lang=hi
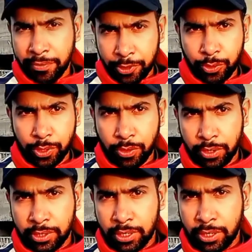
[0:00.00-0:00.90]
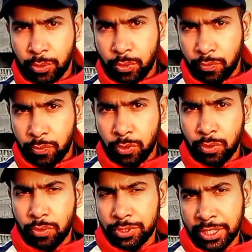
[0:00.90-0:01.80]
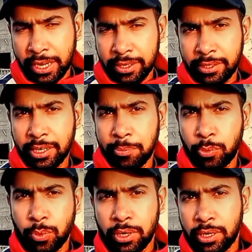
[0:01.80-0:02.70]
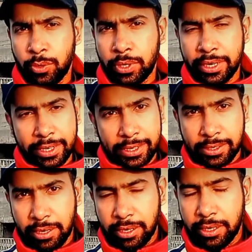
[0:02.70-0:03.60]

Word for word: ये वीडियो रिकॉर्ड कर रहा हूँ वो शायद कि आपको लग रहा हो कि डी एस एल